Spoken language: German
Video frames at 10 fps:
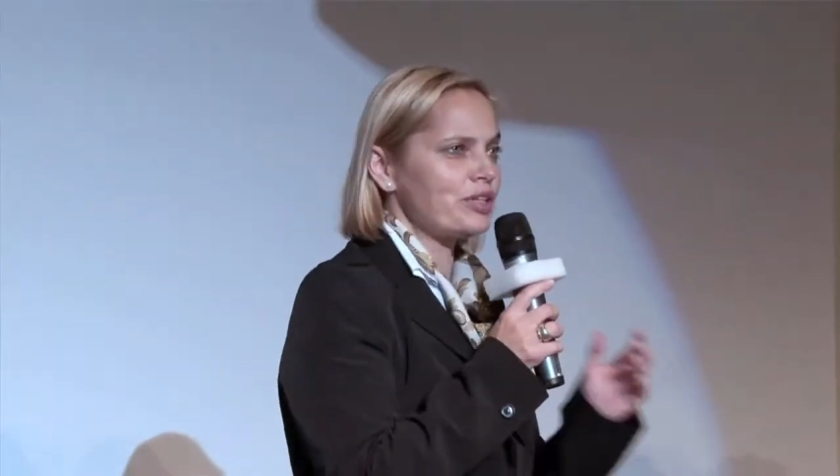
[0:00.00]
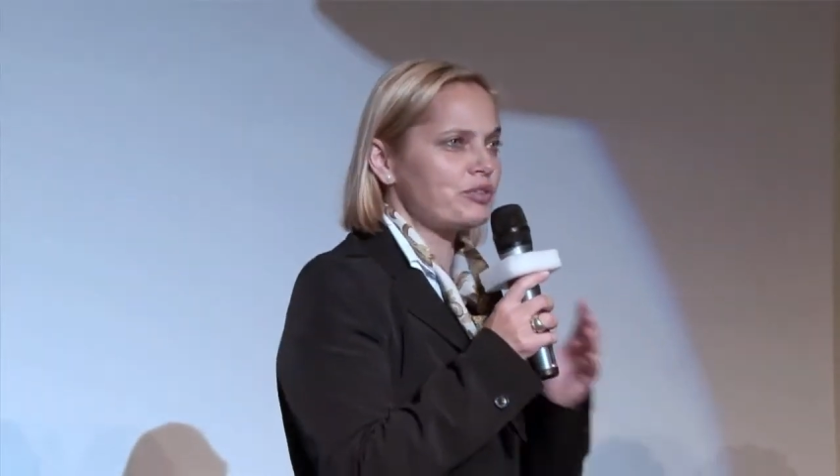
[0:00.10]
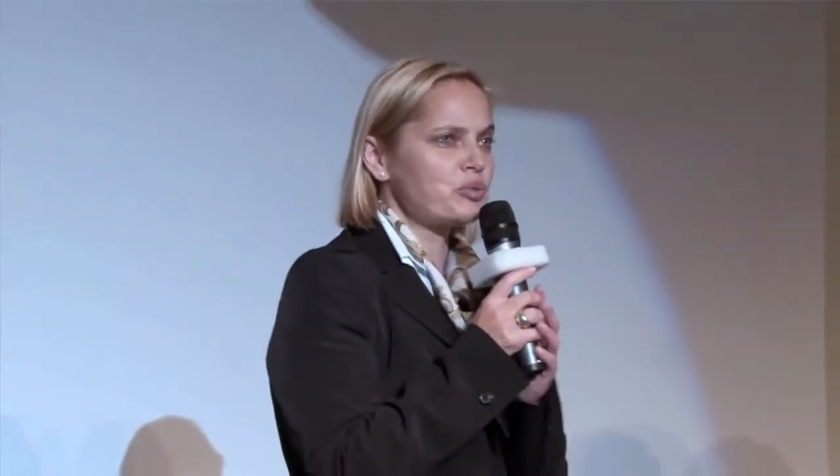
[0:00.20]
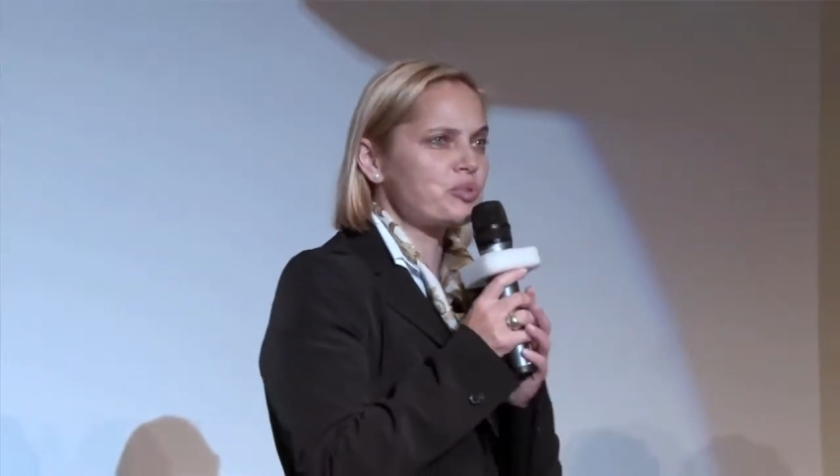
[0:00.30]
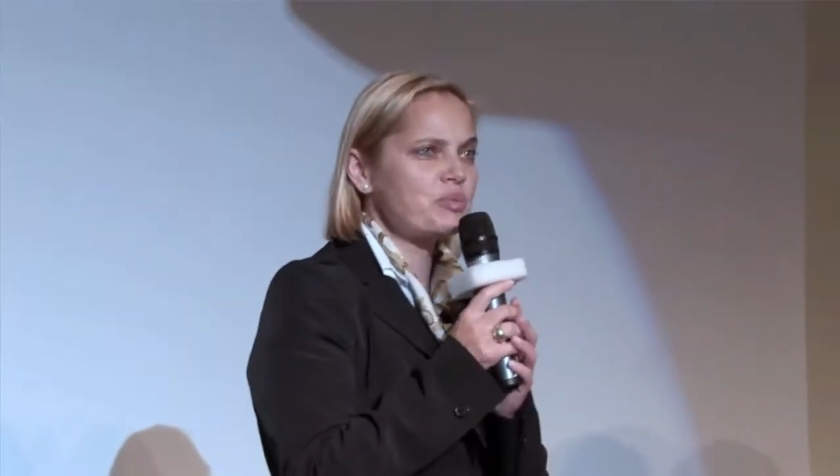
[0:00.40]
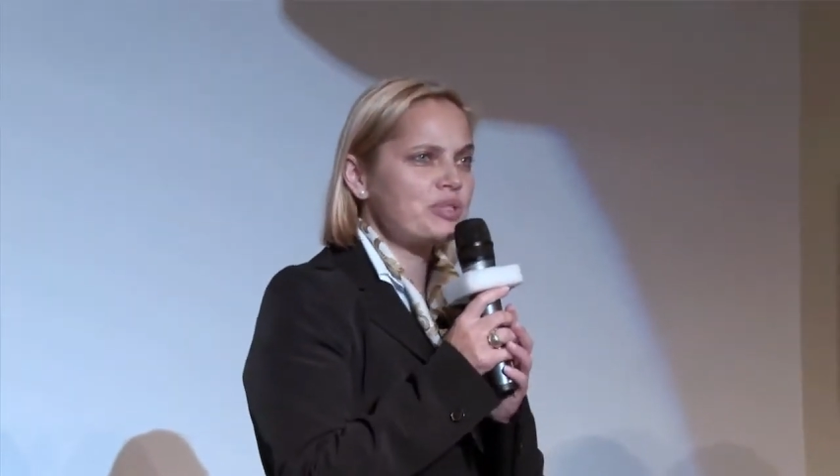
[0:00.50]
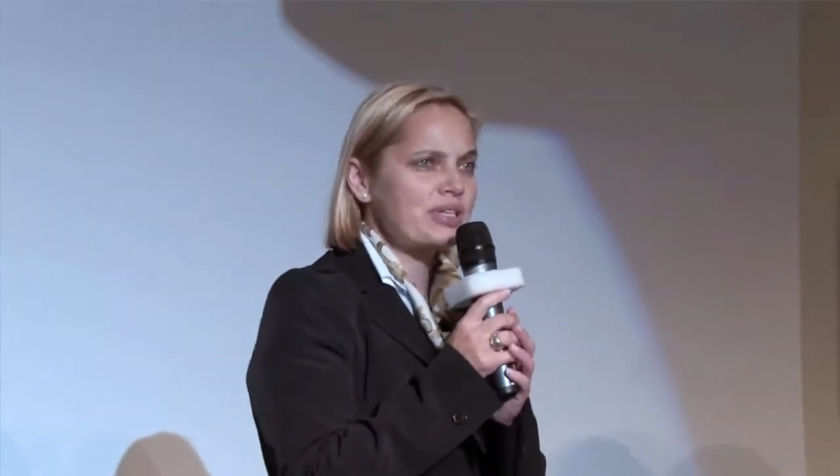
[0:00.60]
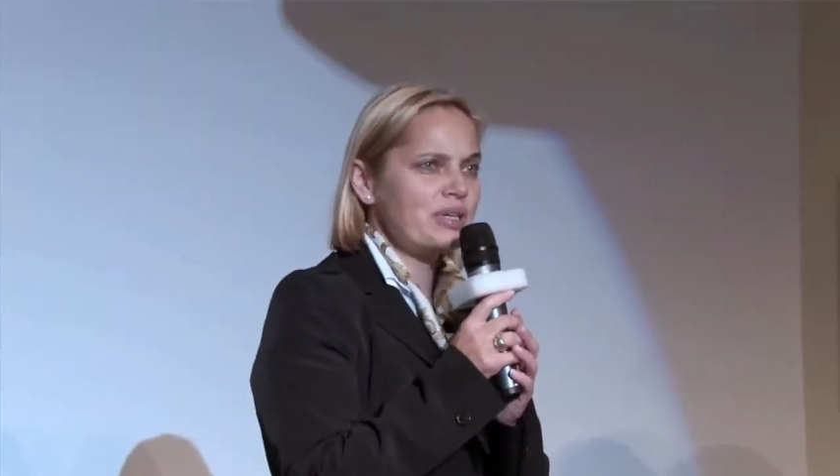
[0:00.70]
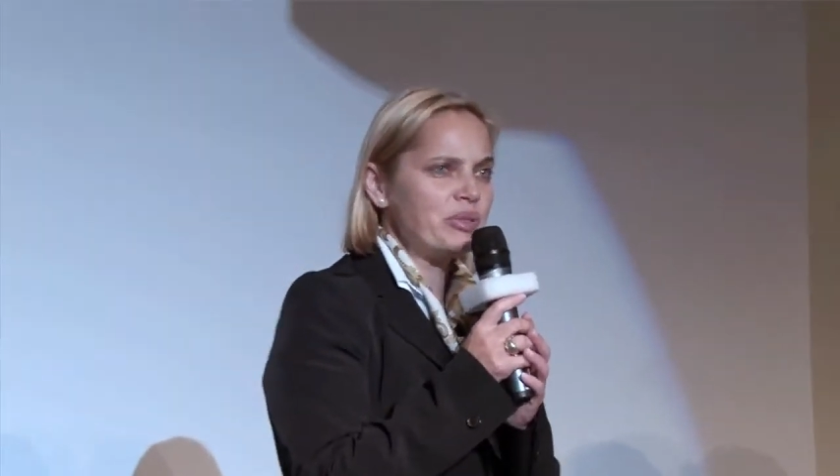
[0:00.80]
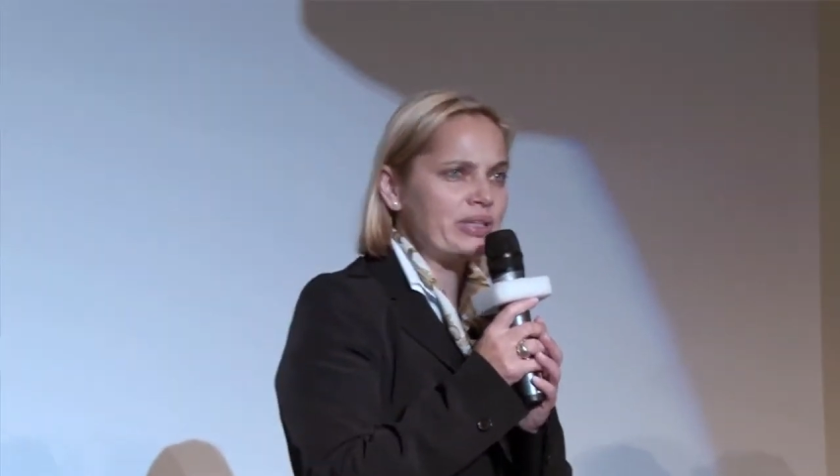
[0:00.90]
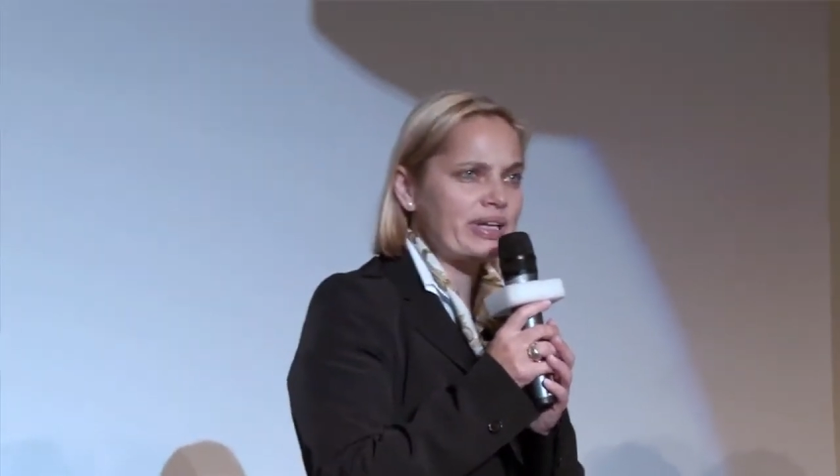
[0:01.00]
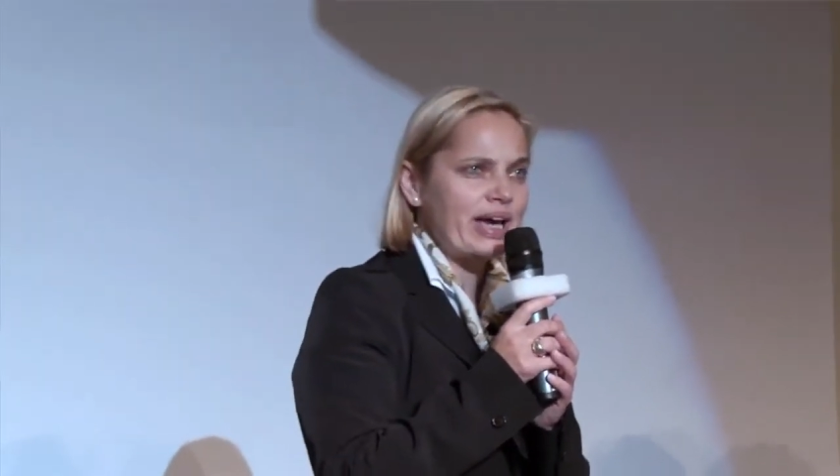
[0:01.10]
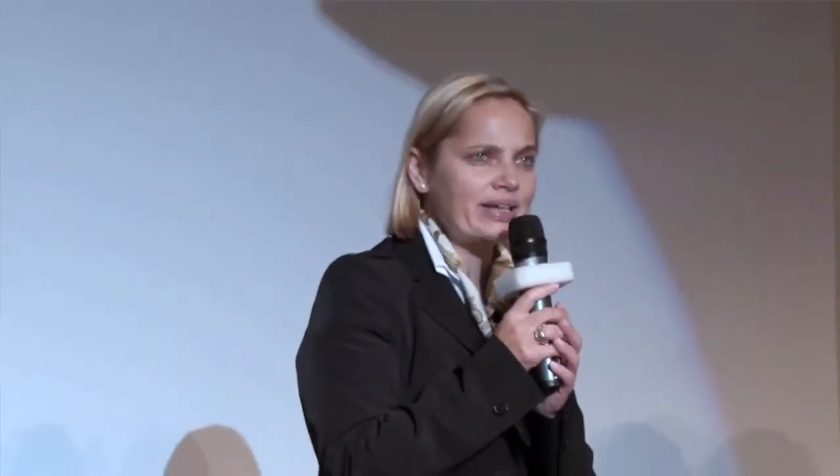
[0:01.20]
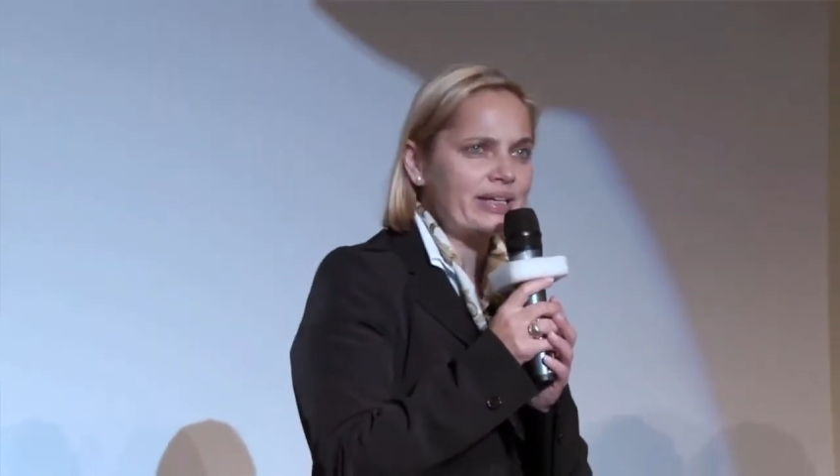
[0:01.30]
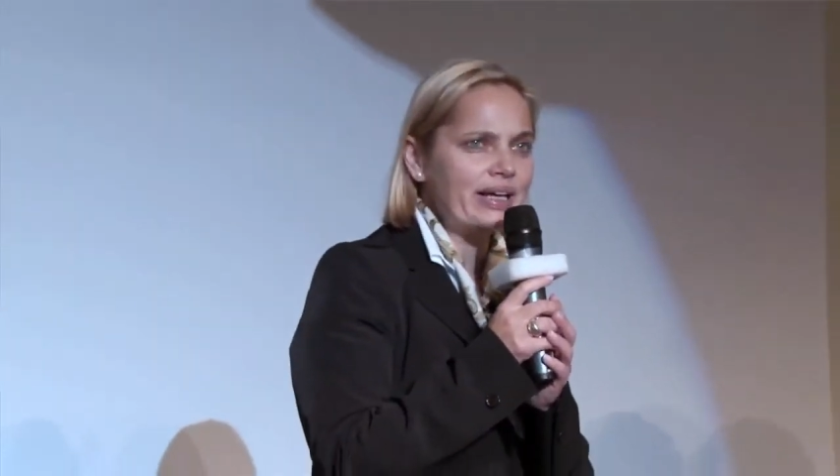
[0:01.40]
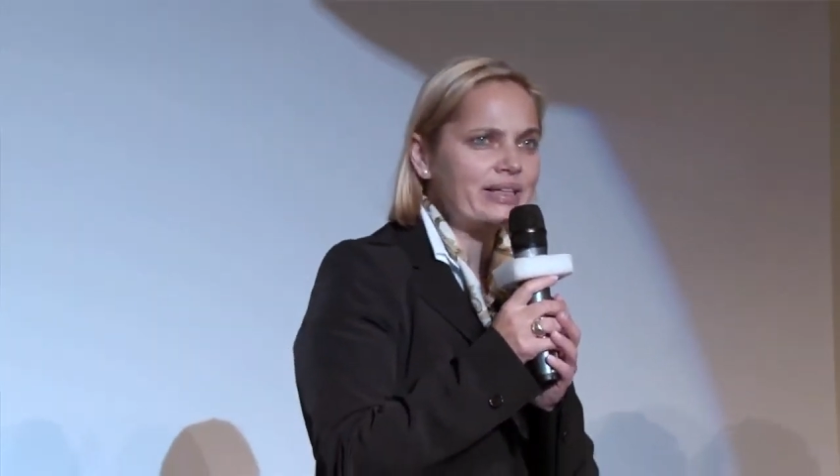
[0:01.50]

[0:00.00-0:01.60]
worum es im Detail geht.